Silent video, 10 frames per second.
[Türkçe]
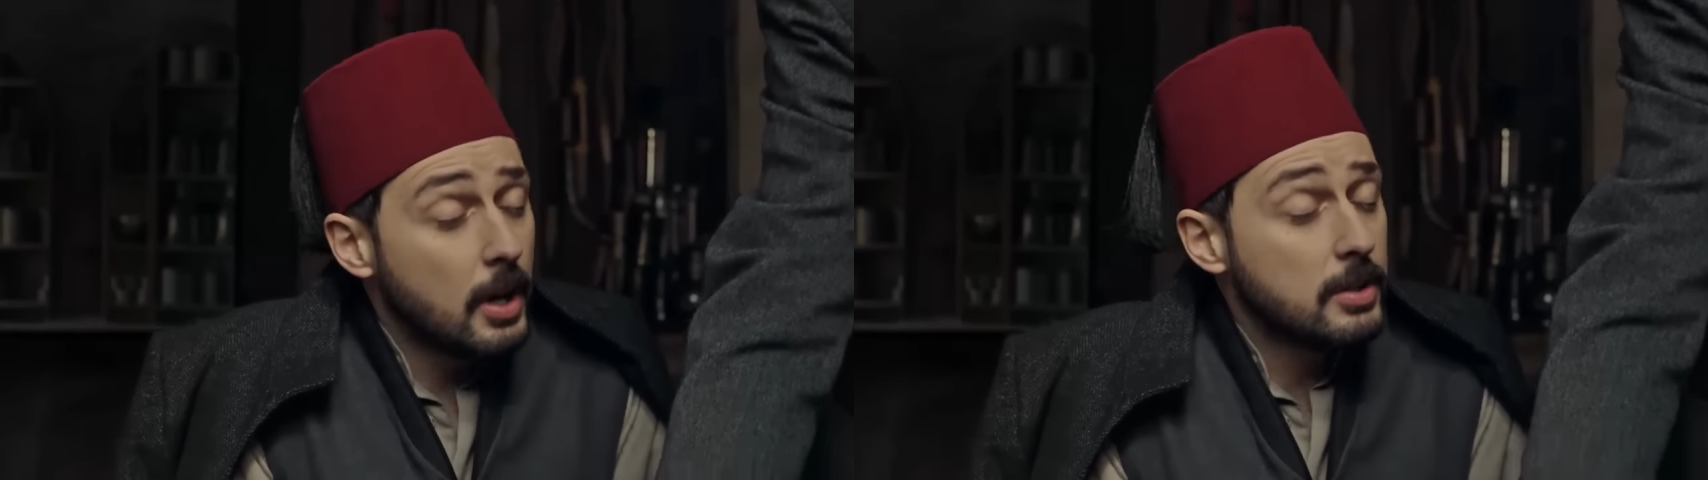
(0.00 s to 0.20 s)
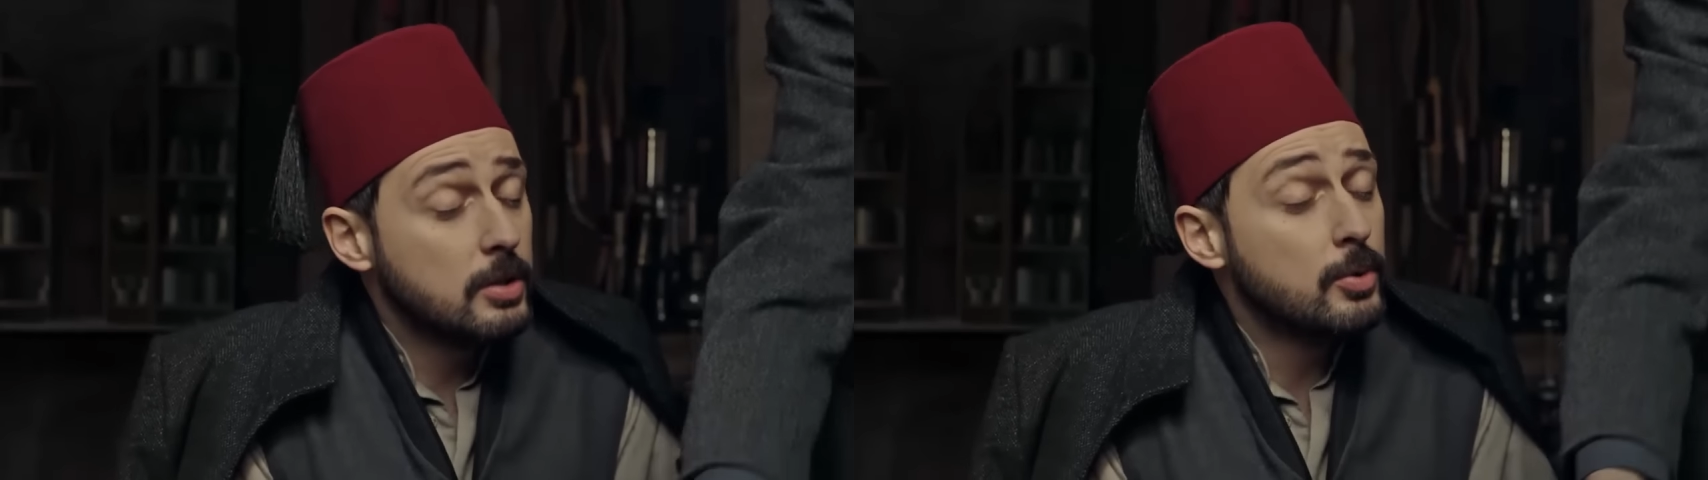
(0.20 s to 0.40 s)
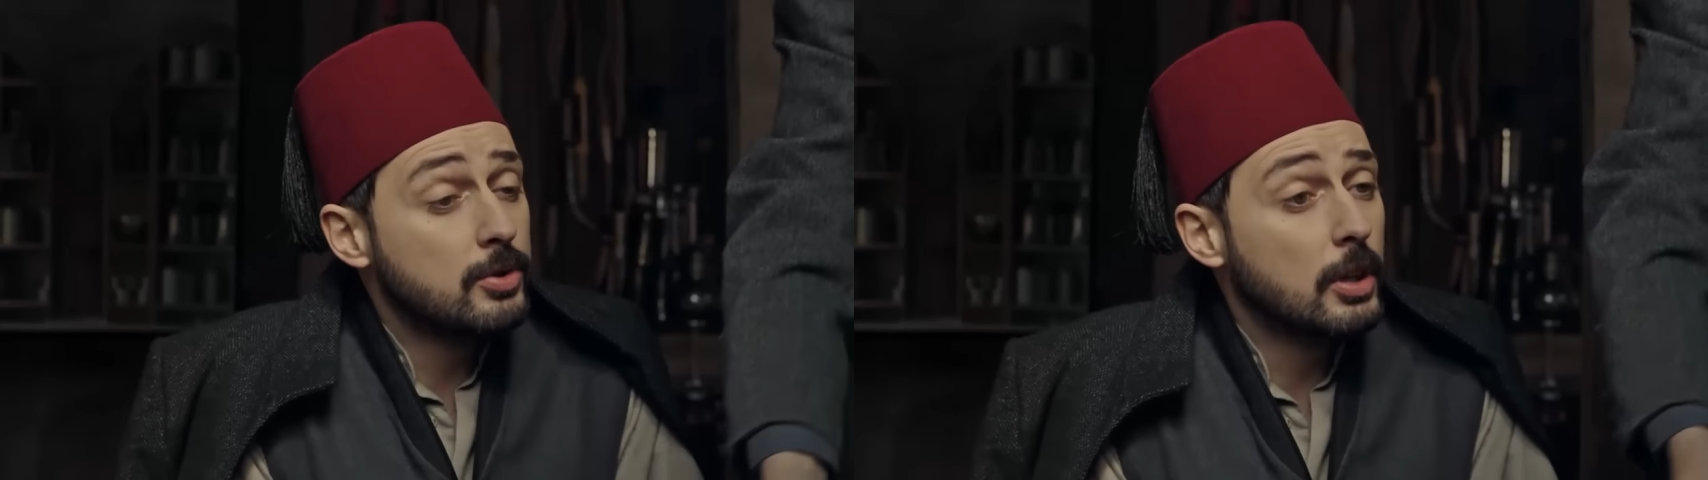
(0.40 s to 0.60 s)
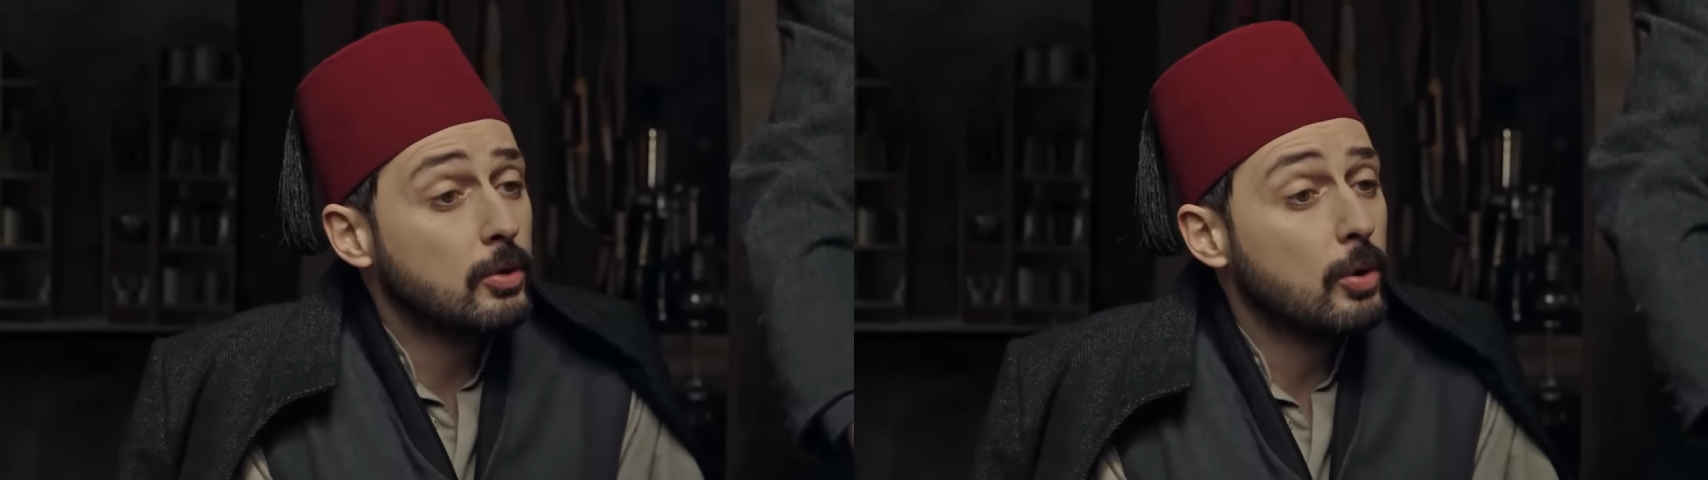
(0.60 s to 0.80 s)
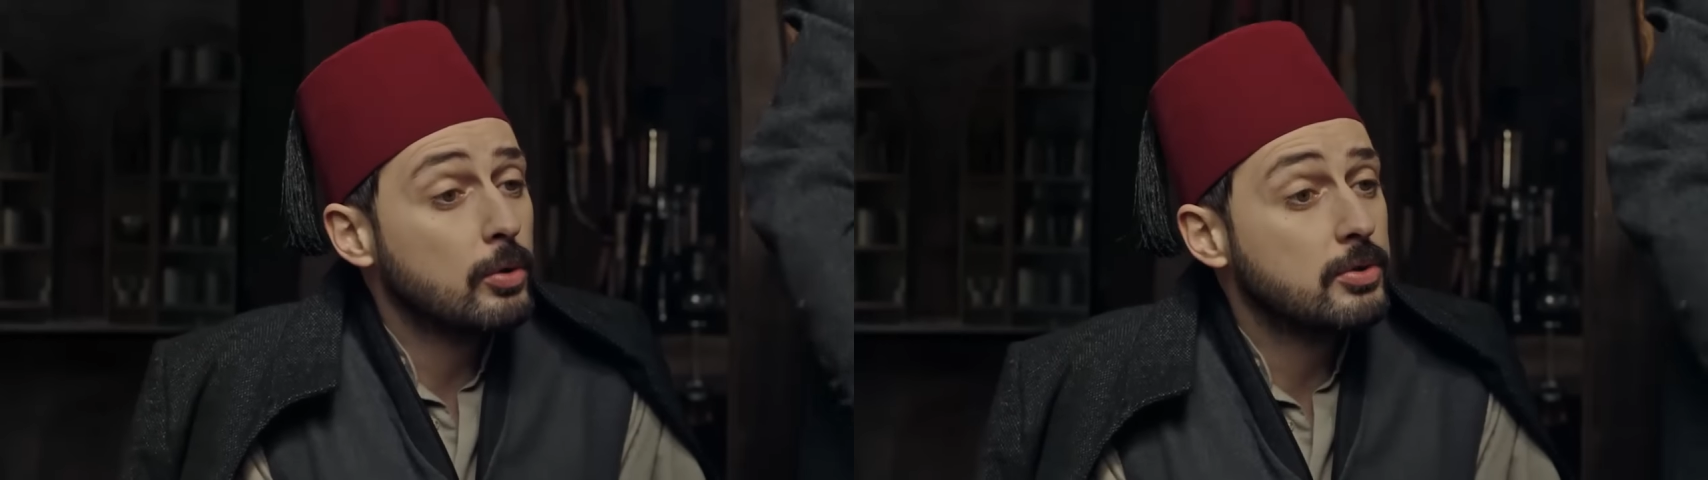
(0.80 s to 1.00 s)
Asım
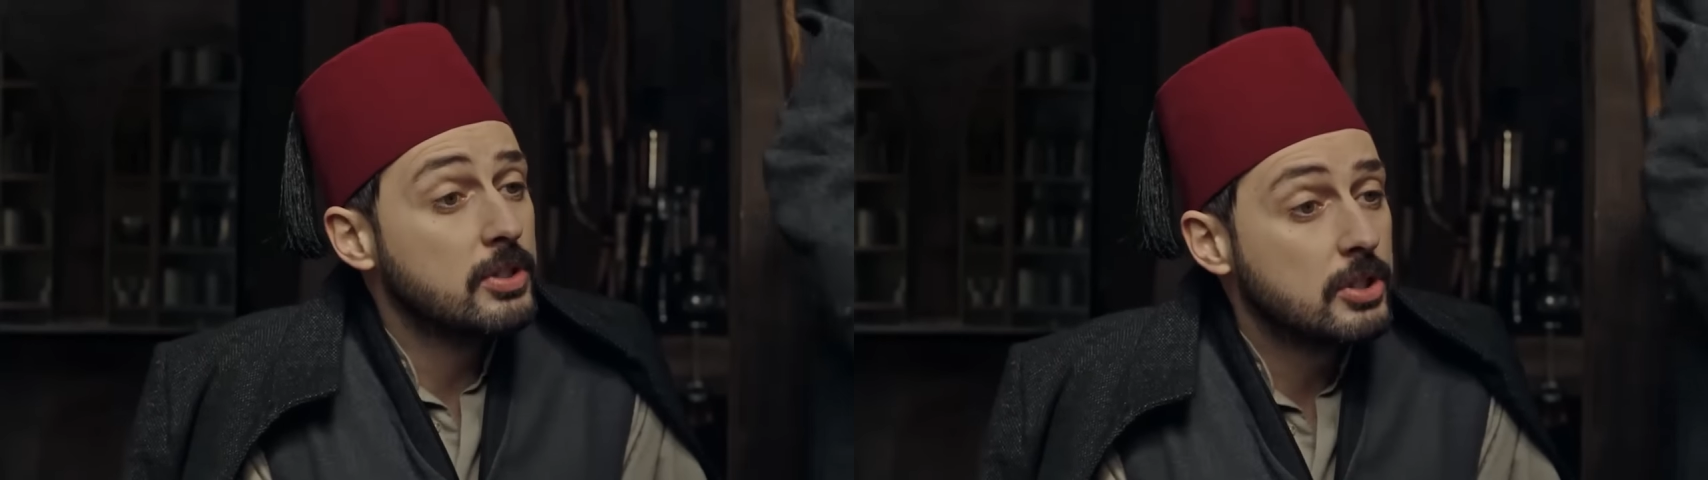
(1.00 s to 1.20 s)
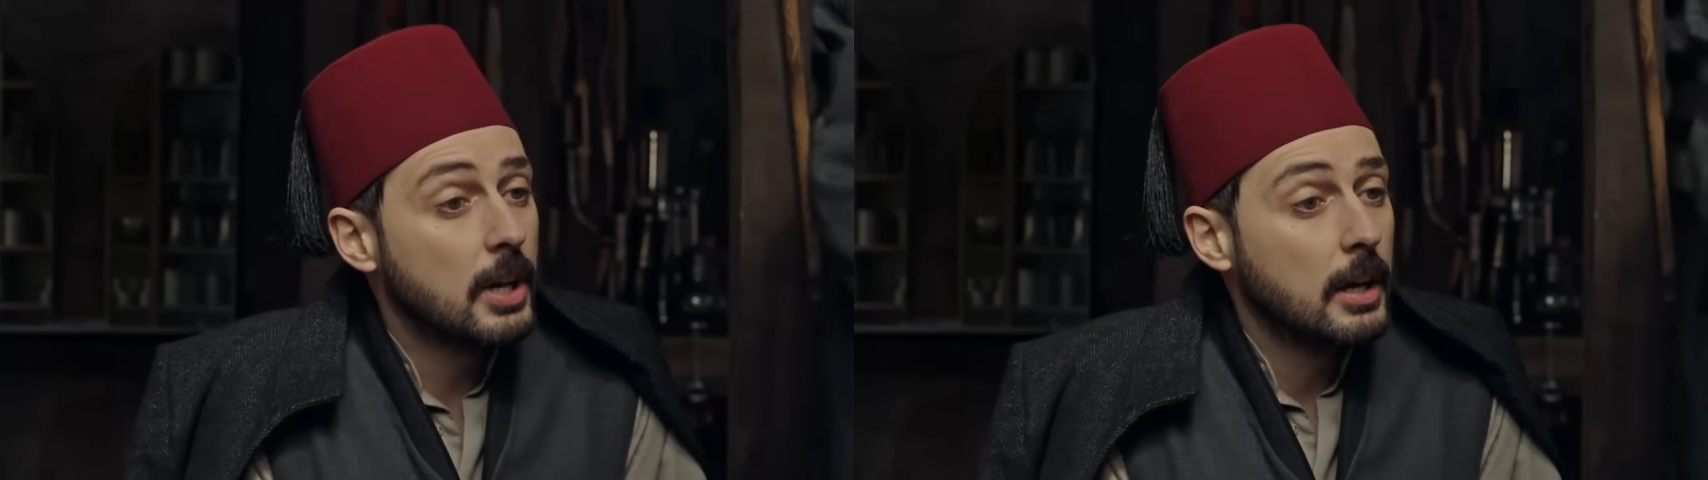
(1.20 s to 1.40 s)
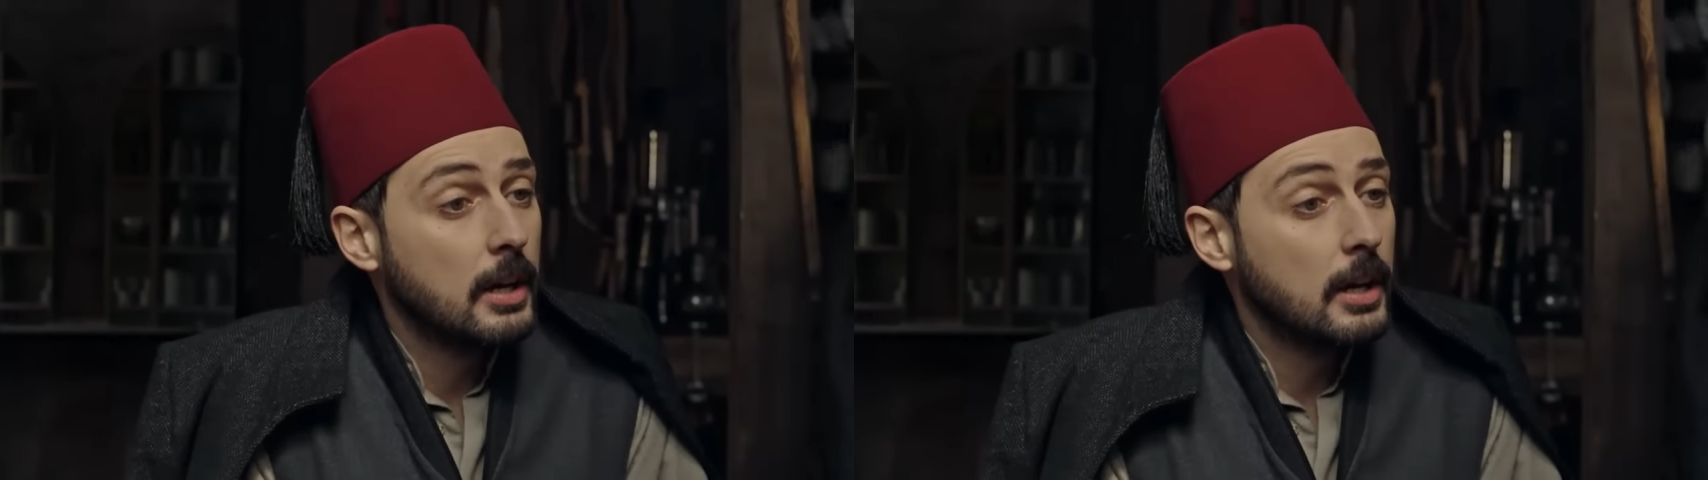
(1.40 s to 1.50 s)
Usta'nın oğlusun işte.